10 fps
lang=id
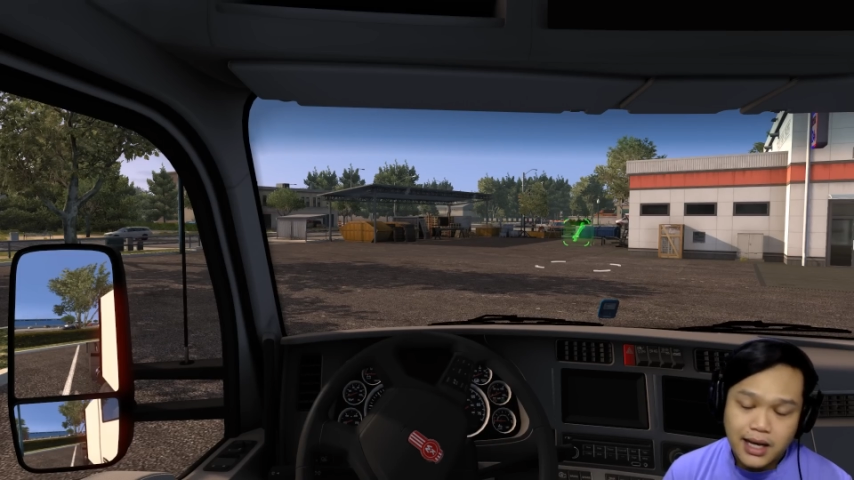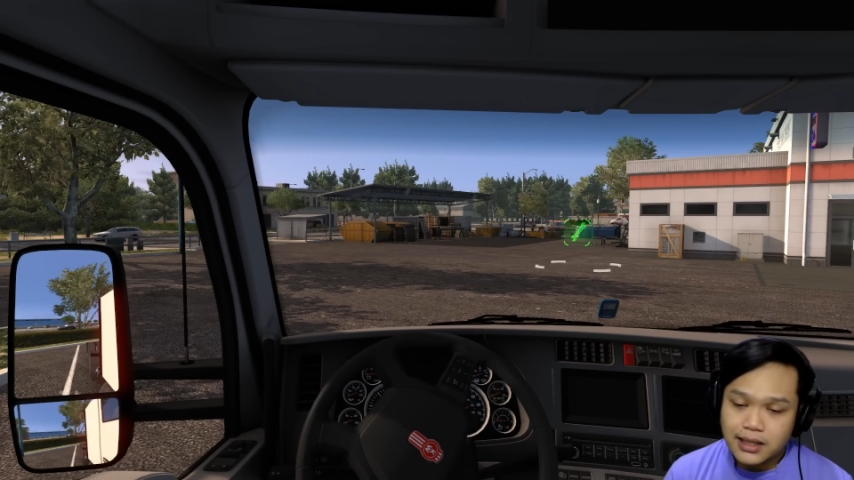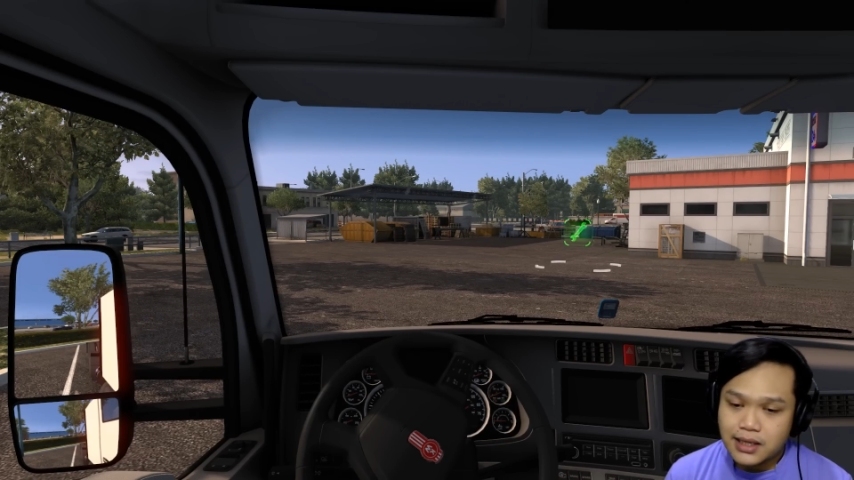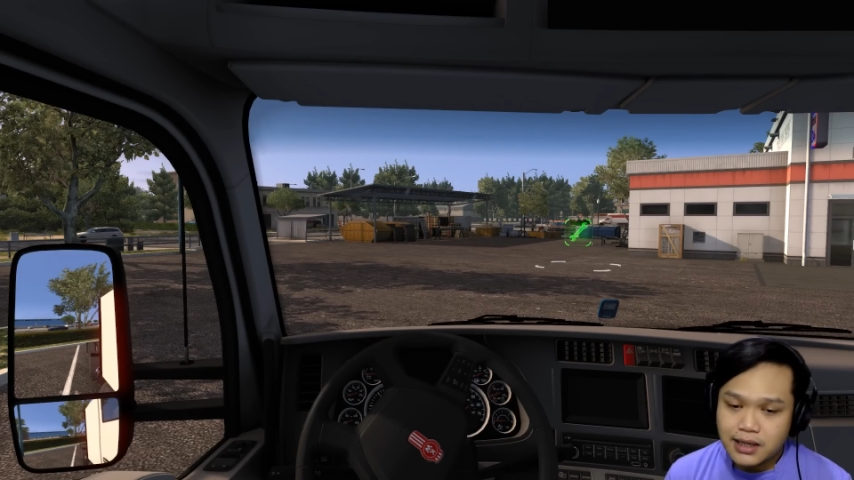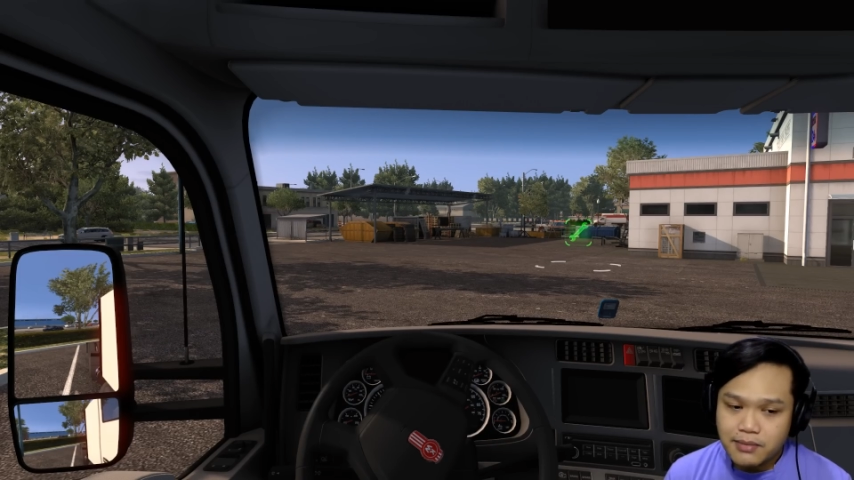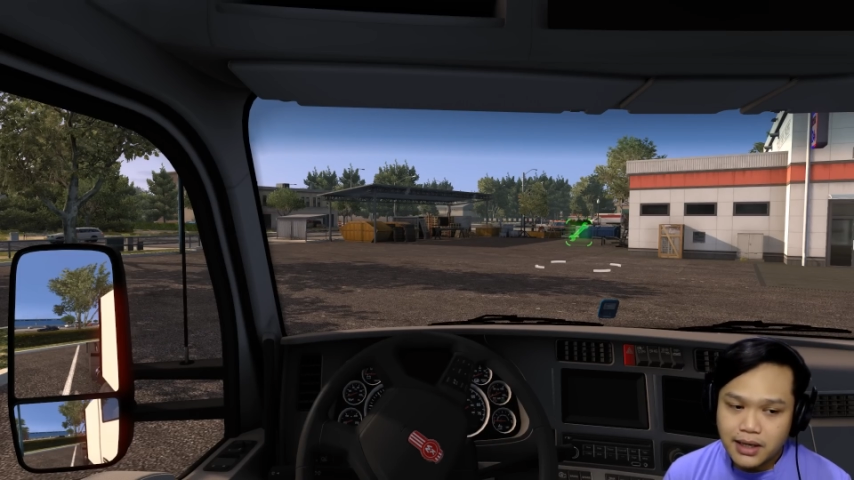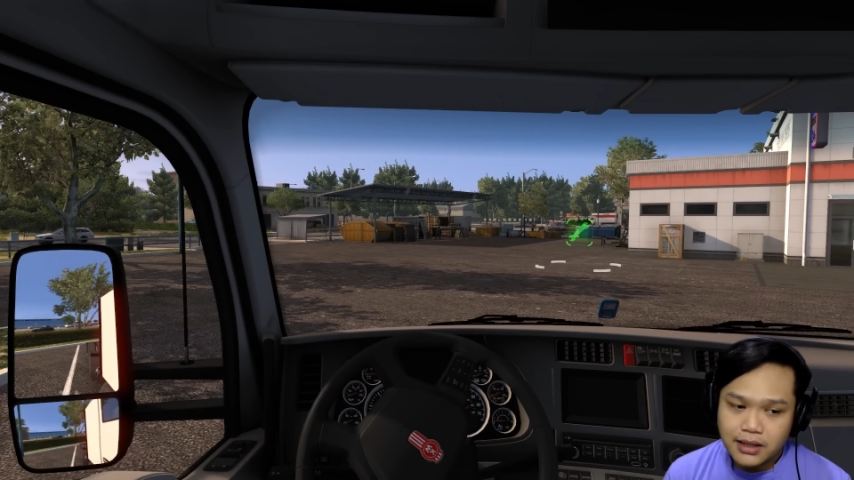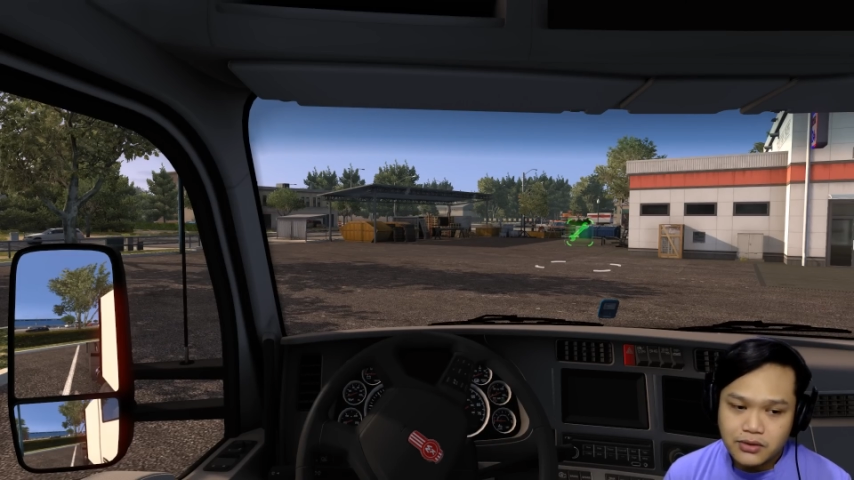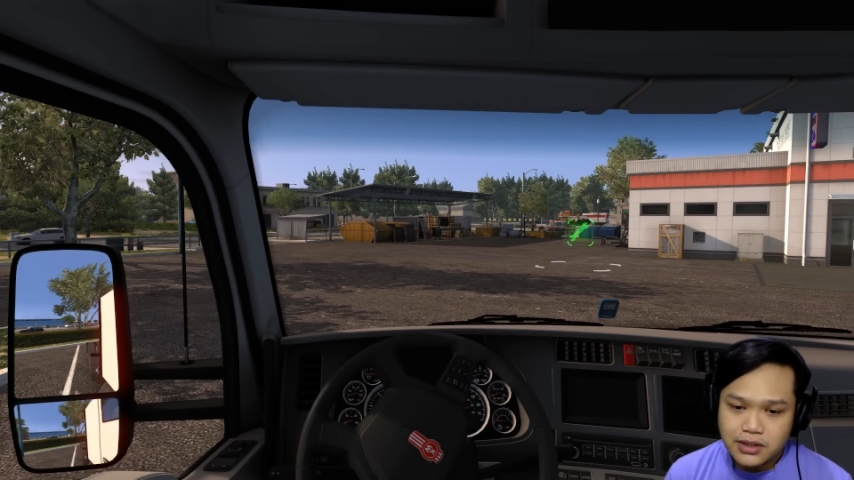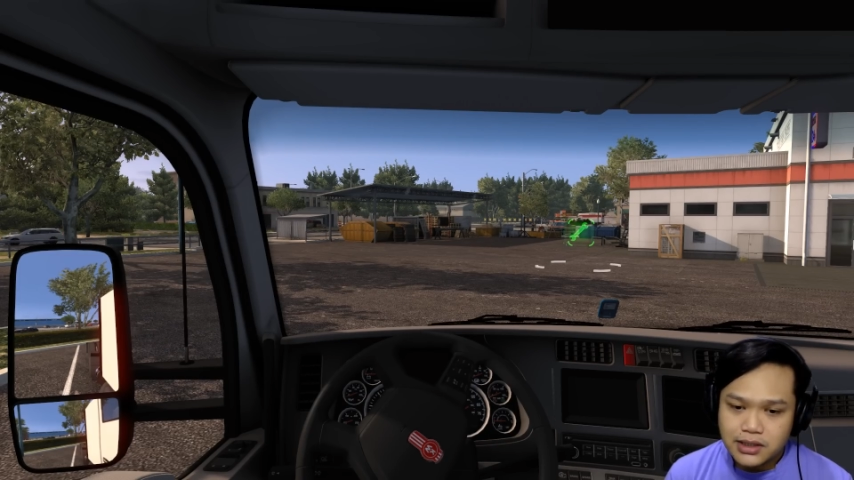Nah jadi kemarin
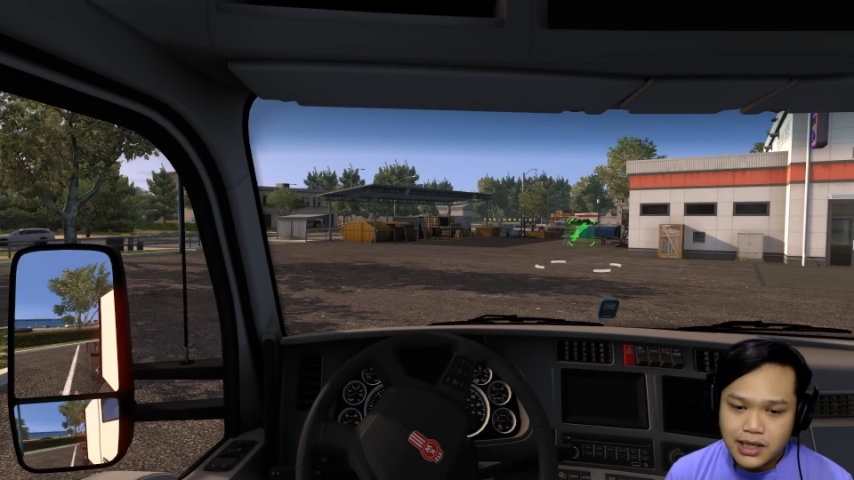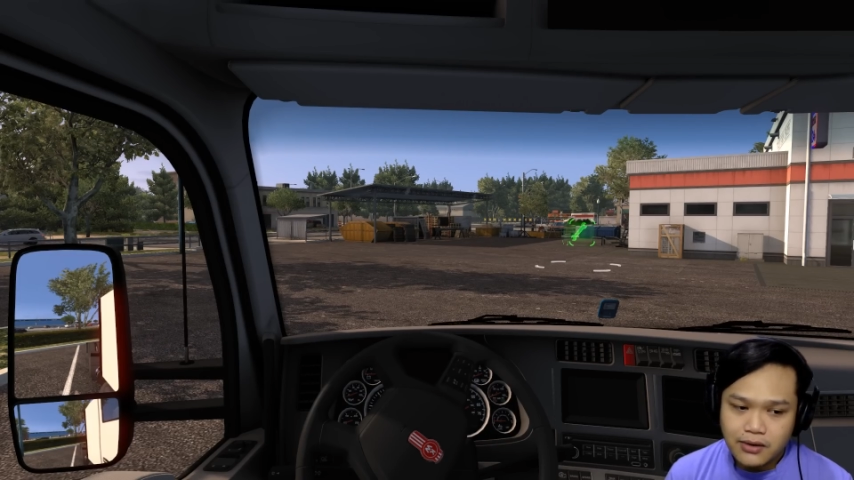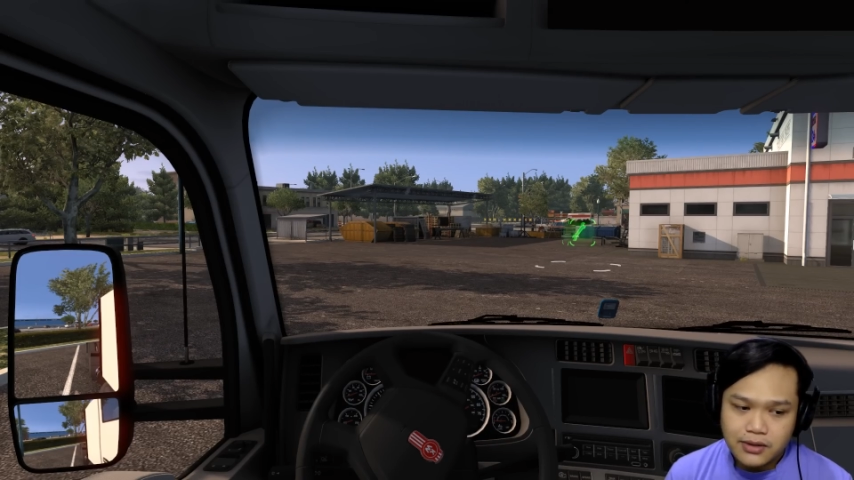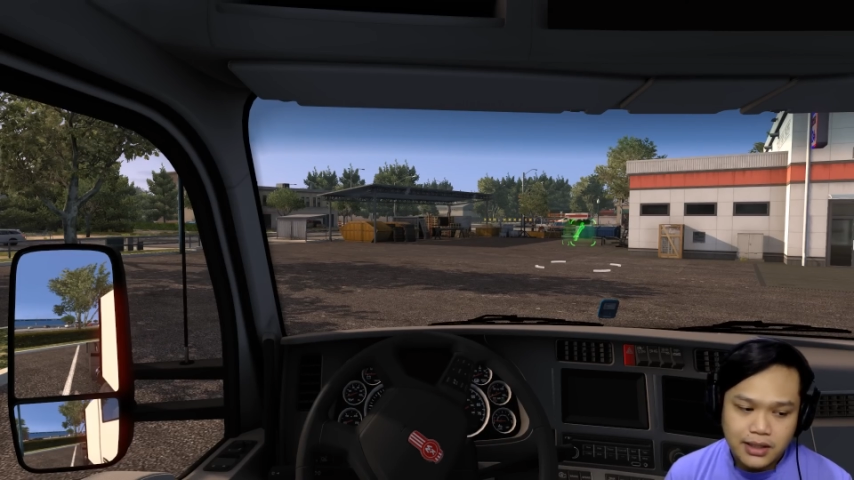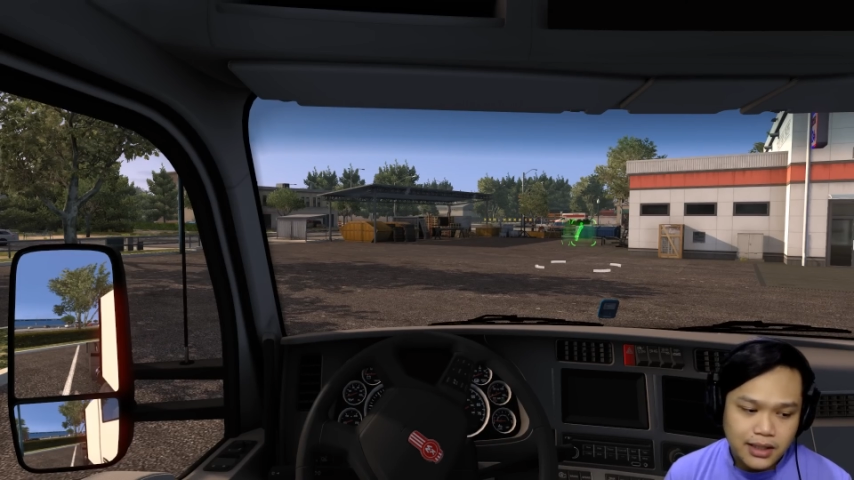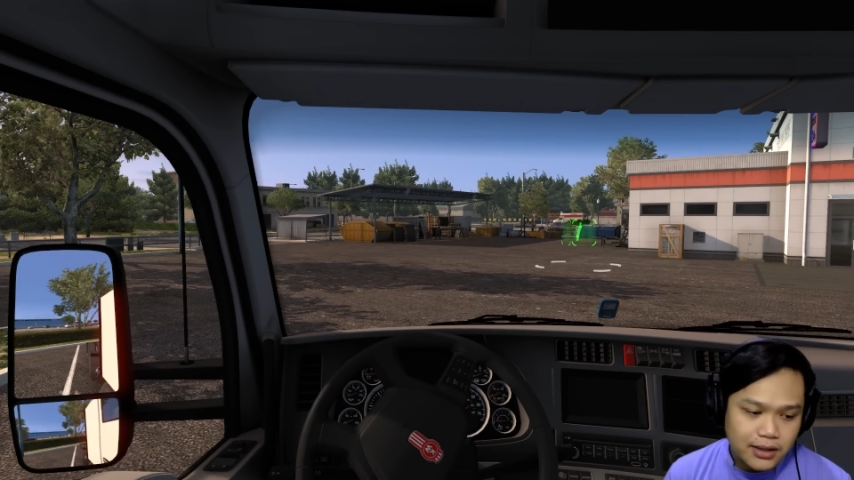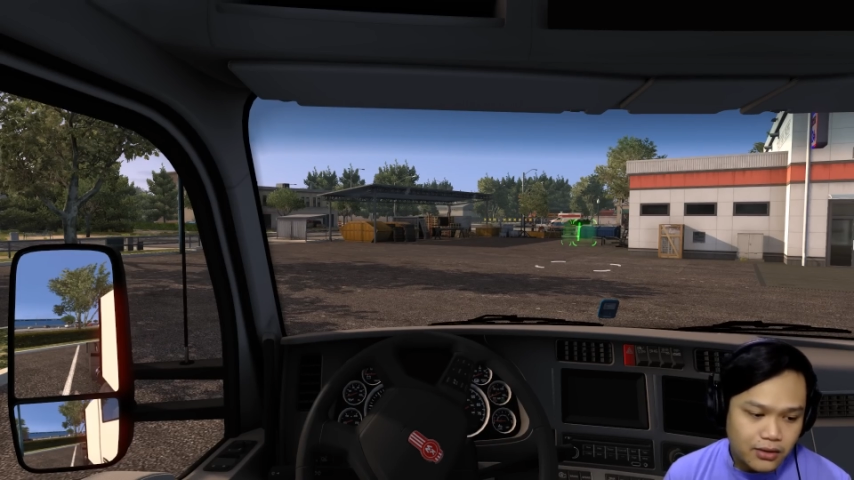itu hijau. Jadi